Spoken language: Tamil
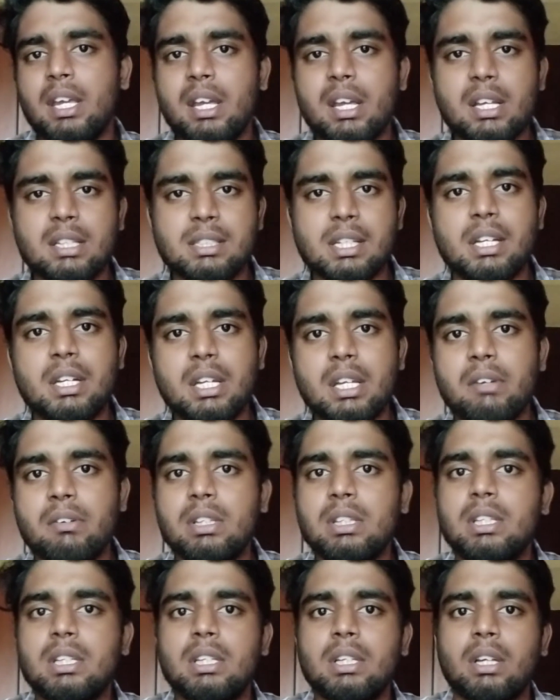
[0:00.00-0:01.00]
ஏஏசிடி
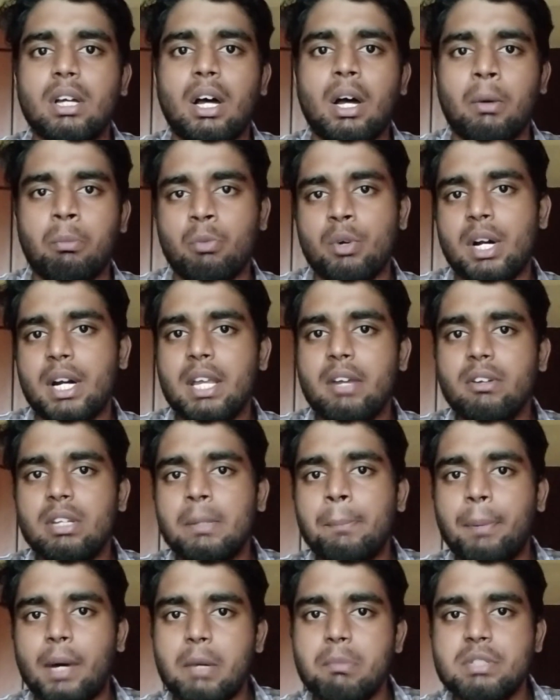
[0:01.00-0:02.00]
வந்து முன்னாடியே
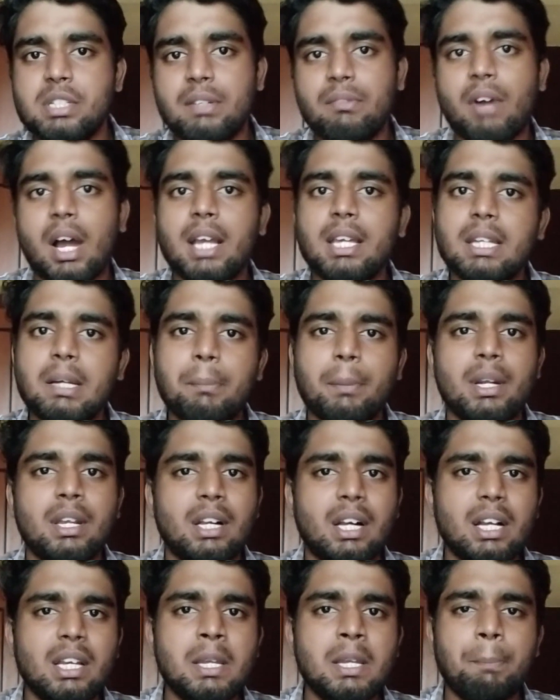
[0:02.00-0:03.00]
வந்து பர்மிஷன் வாங்கி தான்
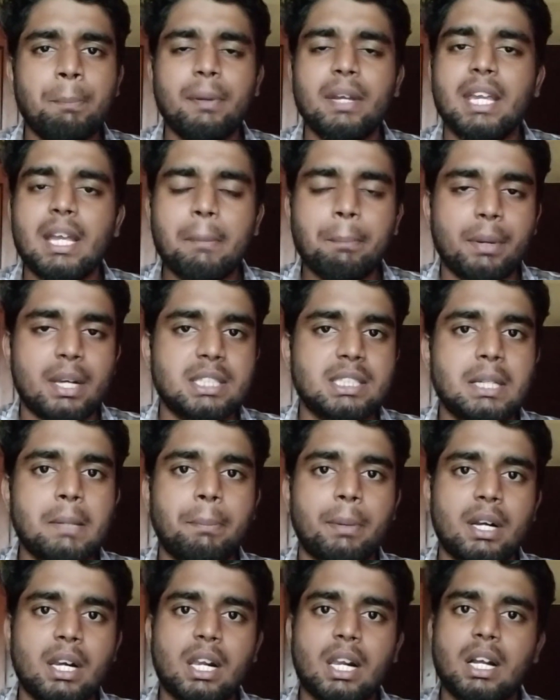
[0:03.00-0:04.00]
பண்ணியிருக்காங்க இப்போ ஏன் பிரச்சனை
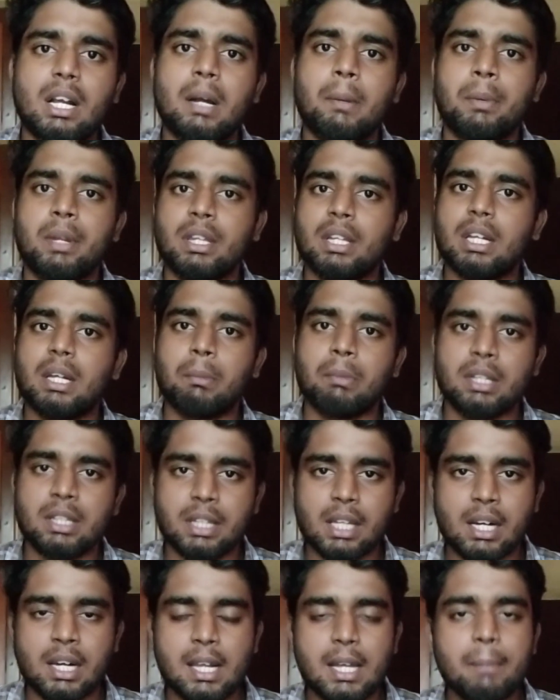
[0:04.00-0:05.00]
பண்றாங்க அப்படின்னு தான்
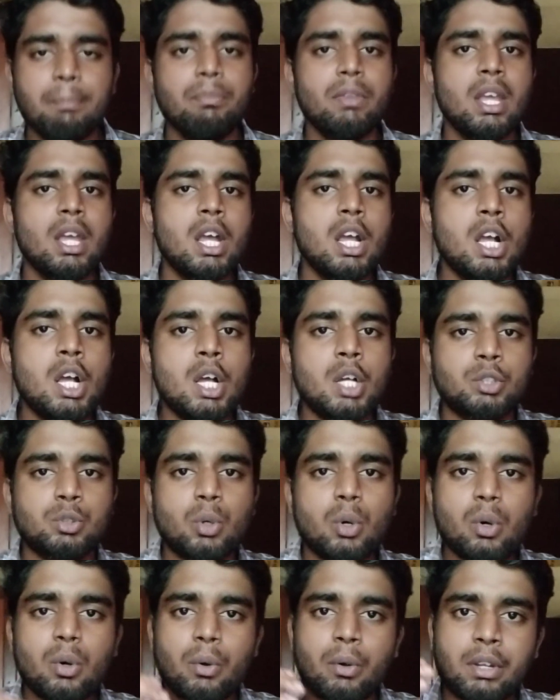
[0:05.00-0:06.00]
நம்மளுக்கு தெரியல
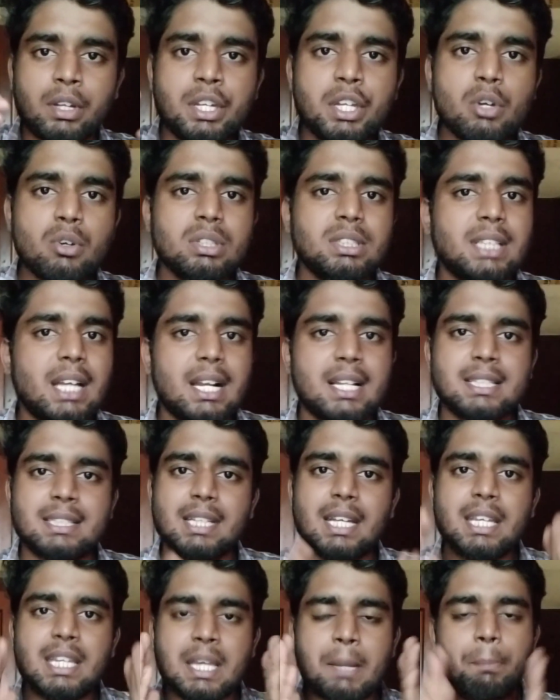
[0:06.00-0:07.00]
ஸோ நியூஸ்
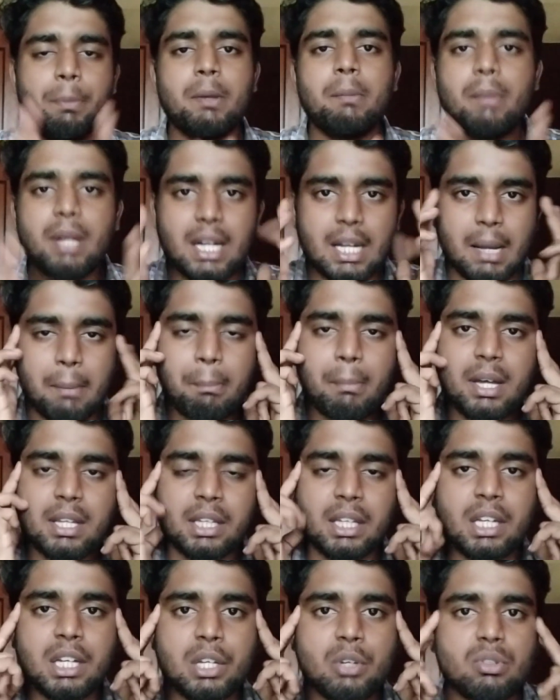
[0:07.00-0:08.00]
சேனல்ஸை எப்பயுமே
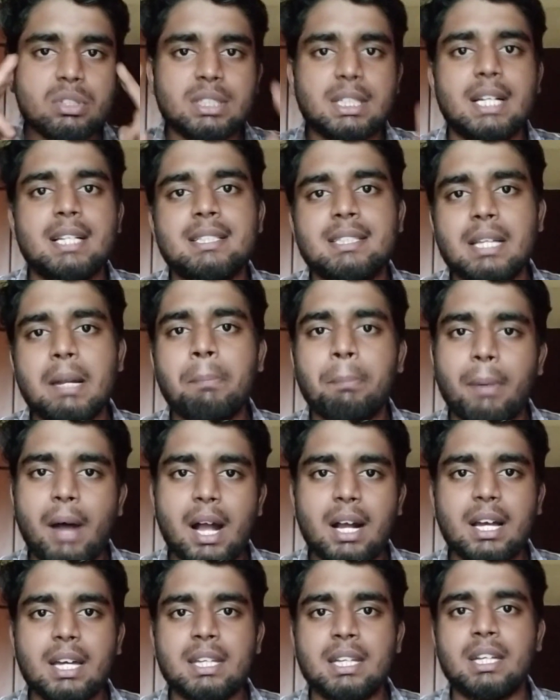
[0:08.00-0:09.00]
நம்பாதீங்க நியூஸ் சேனல்ஸ்ல
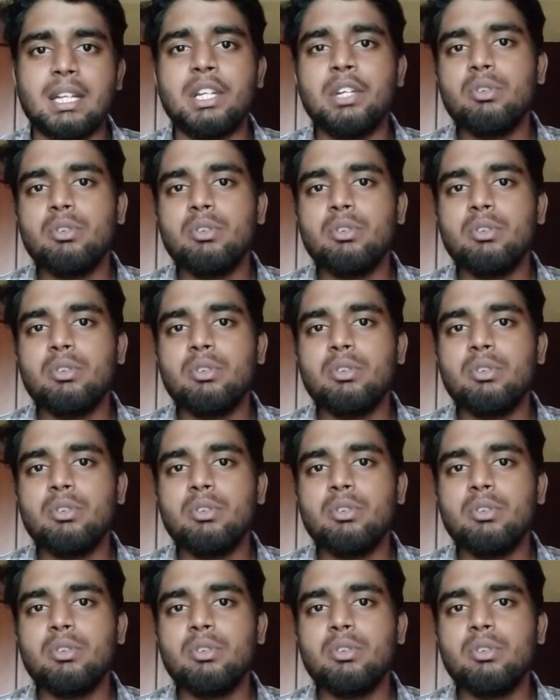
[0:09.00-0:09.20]
பாக்காதீங்க